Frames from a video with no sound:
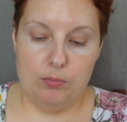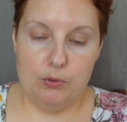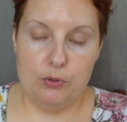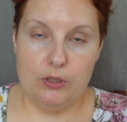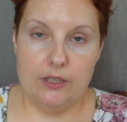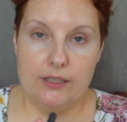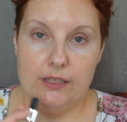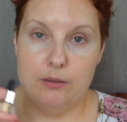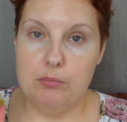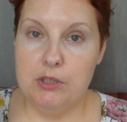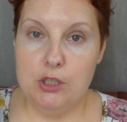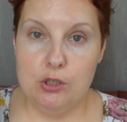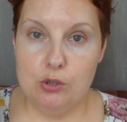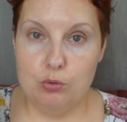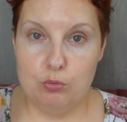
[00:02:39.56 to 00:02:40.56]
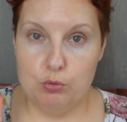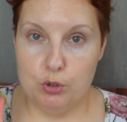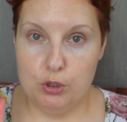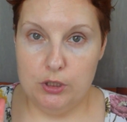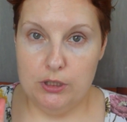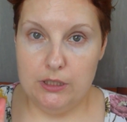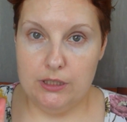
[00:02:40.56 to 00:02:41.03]
плотненький, мне не
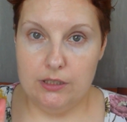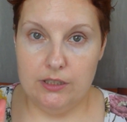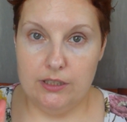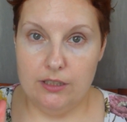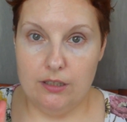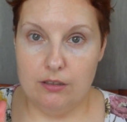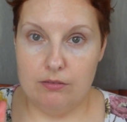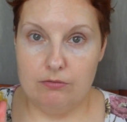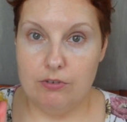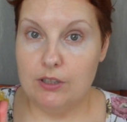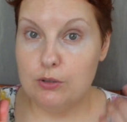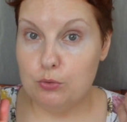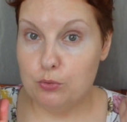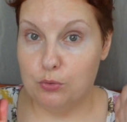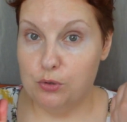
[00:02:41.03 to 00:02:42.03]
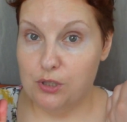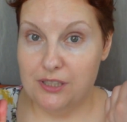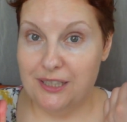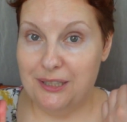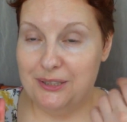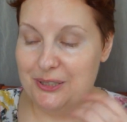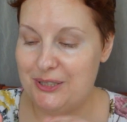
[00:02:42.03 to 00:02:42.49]
нужен. Я волнуюсь
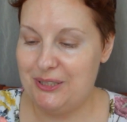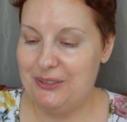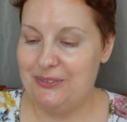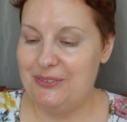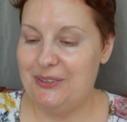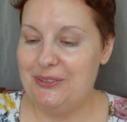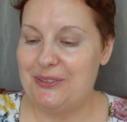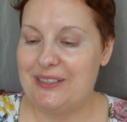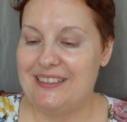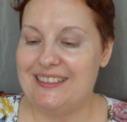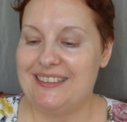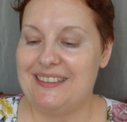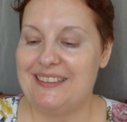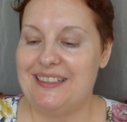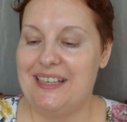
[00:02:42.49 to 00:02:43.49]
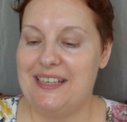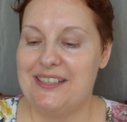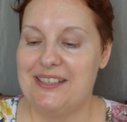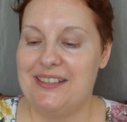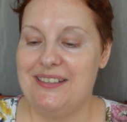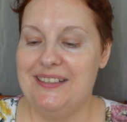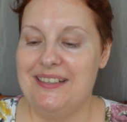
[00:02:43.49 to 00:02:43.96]
за то, что вдруг этот
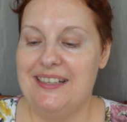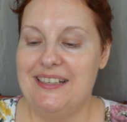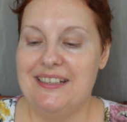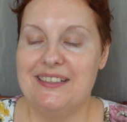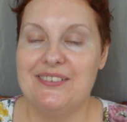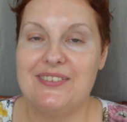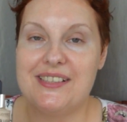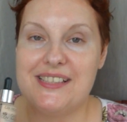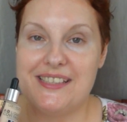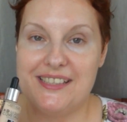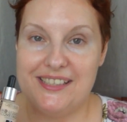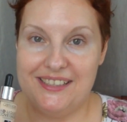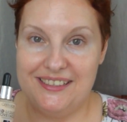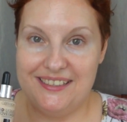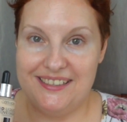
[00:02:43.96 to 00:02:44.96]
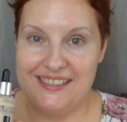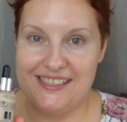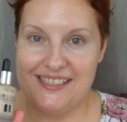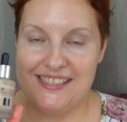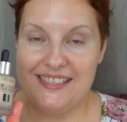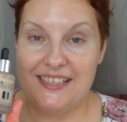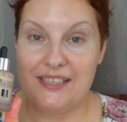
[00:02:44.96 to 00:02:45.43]
H 24
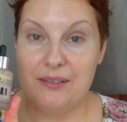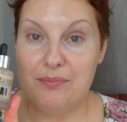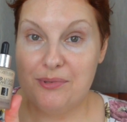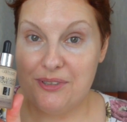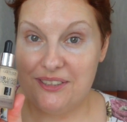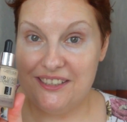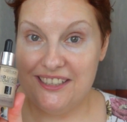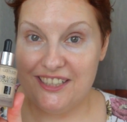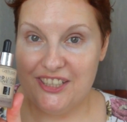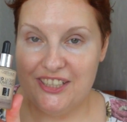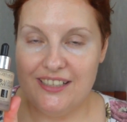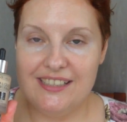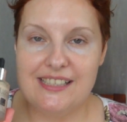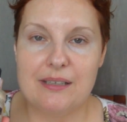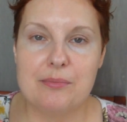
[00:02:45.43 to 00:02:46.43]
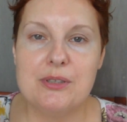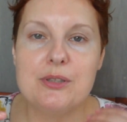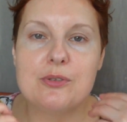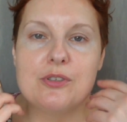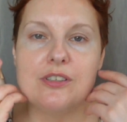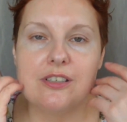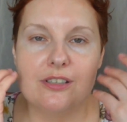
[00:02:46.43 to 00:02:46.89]
часа не будет дышать, а мне
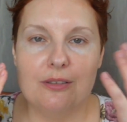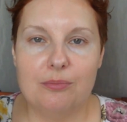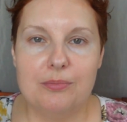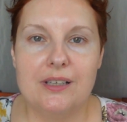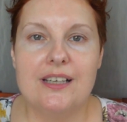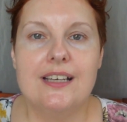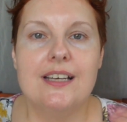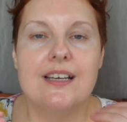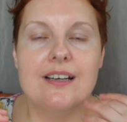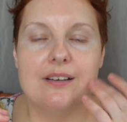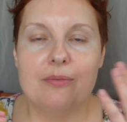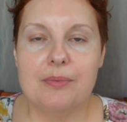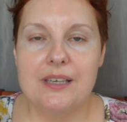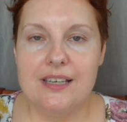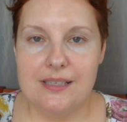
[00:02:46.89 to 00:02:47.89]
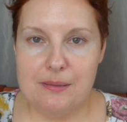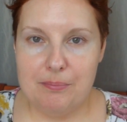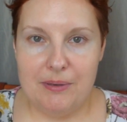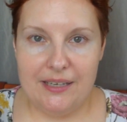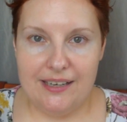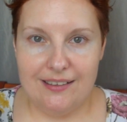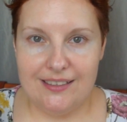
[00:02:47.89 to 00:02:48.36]
нужно, чтобы у меня
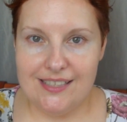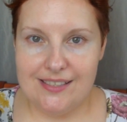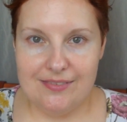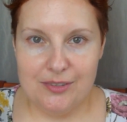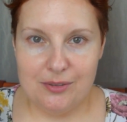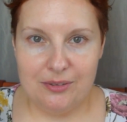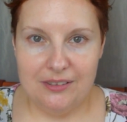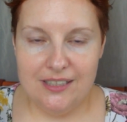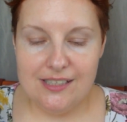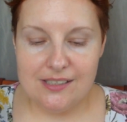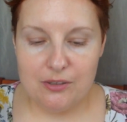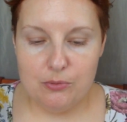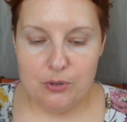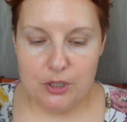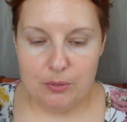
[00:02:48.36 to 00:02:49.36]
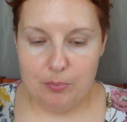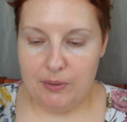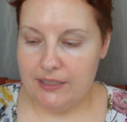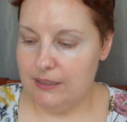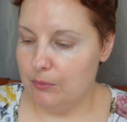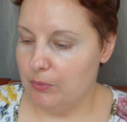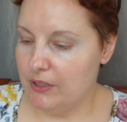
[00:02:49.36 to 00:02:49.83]
испарялось все, да, с кожи.
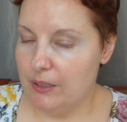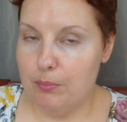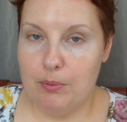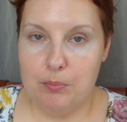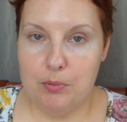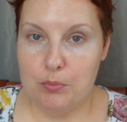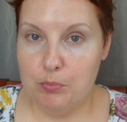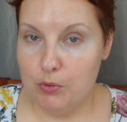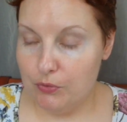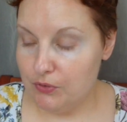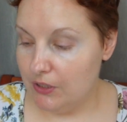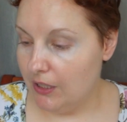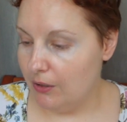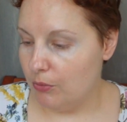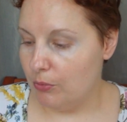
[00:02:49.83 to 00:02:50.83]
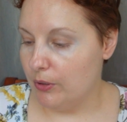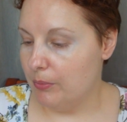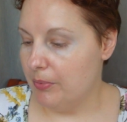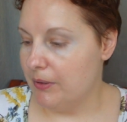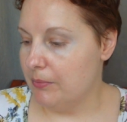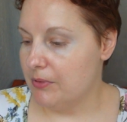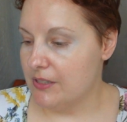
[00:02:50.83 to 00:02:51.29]
Поэтому я попробую второе
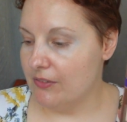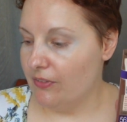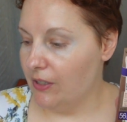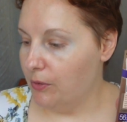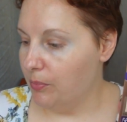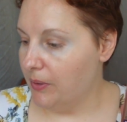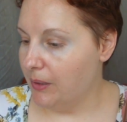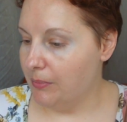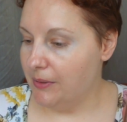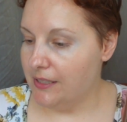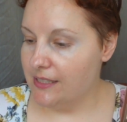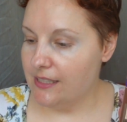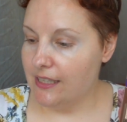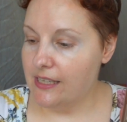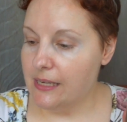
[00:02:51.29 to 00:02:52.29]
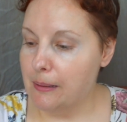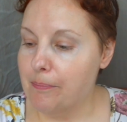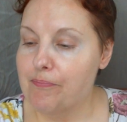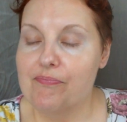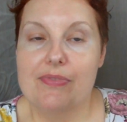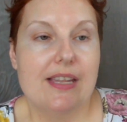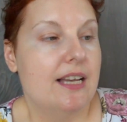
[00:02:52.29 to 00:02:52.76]
прям свое
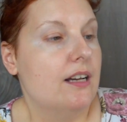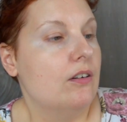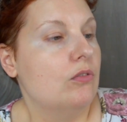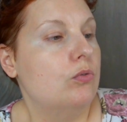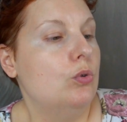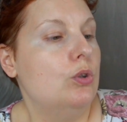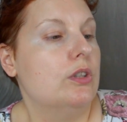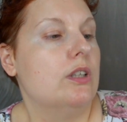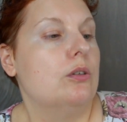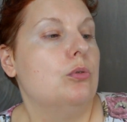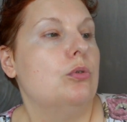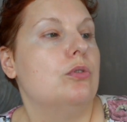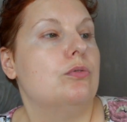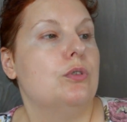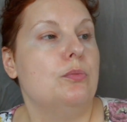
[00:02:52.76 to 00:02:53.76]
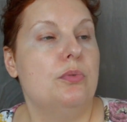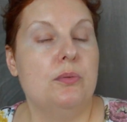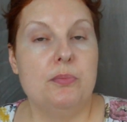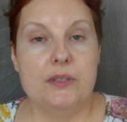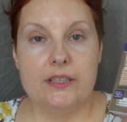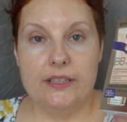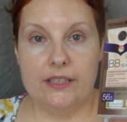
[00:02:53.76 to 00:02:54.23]
приобретение. Вот такой вот
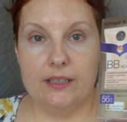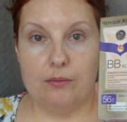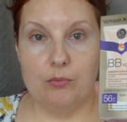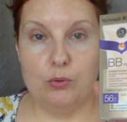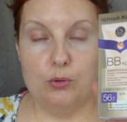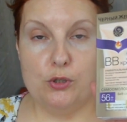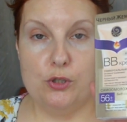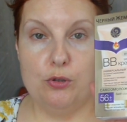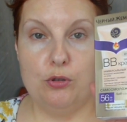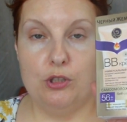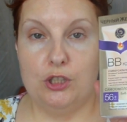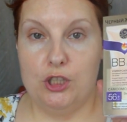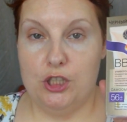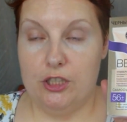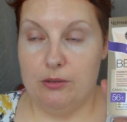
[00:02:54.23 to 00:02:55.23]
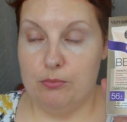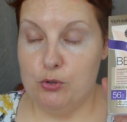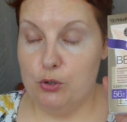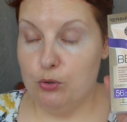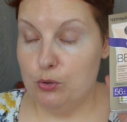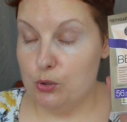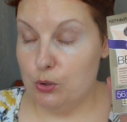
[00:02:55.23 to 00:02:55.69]
биби крем от Черный
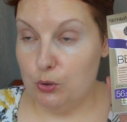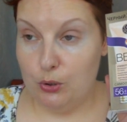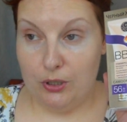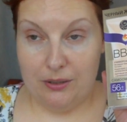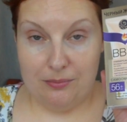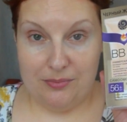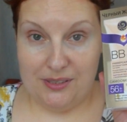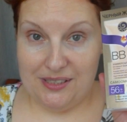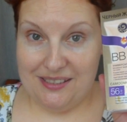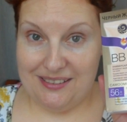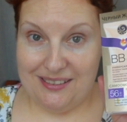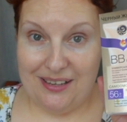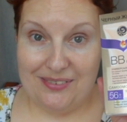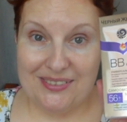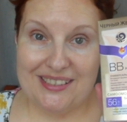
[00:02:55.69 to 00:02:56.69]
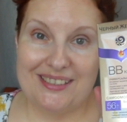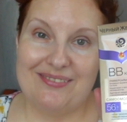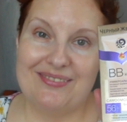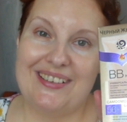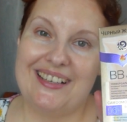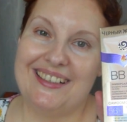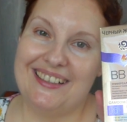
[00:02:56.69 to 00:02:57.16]
Жемчуг. Стоимость
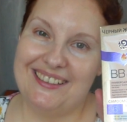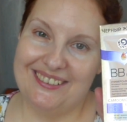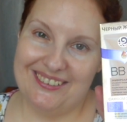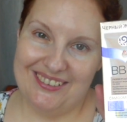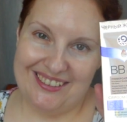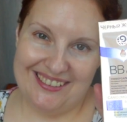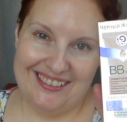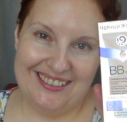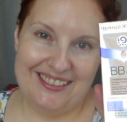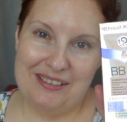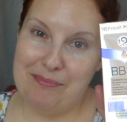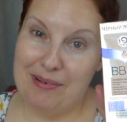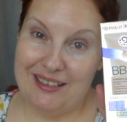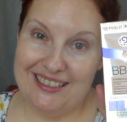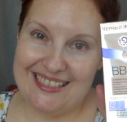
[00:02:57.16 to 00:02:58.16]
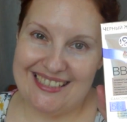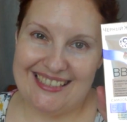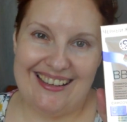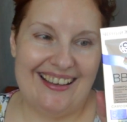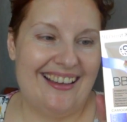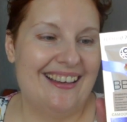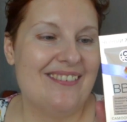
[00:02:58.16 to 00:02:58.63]
совсем какая-то уж не
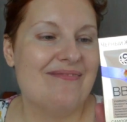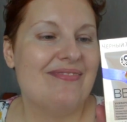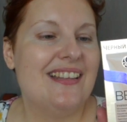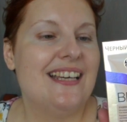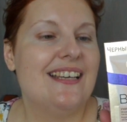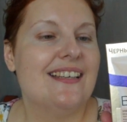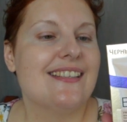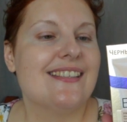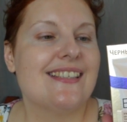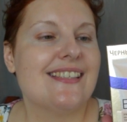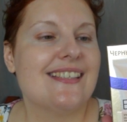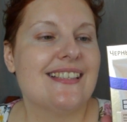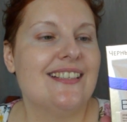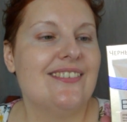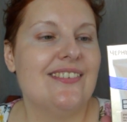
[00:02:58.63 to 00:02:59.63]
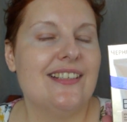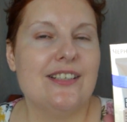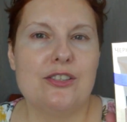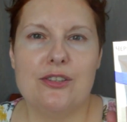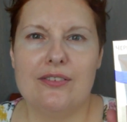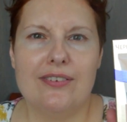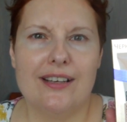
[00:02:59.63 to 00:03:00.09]
небольшая, честно говоря,
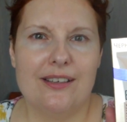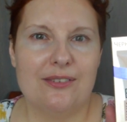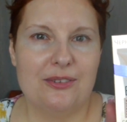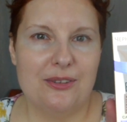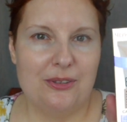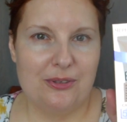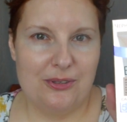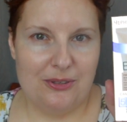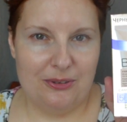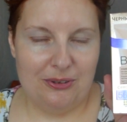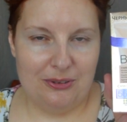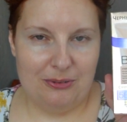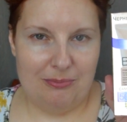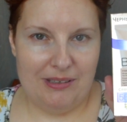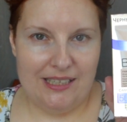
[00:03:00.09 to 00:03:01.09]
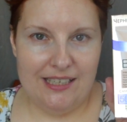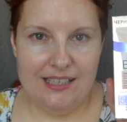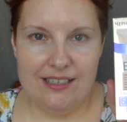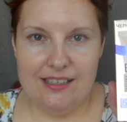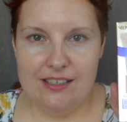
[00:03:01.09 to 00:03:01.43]
что в районе 300 рублей.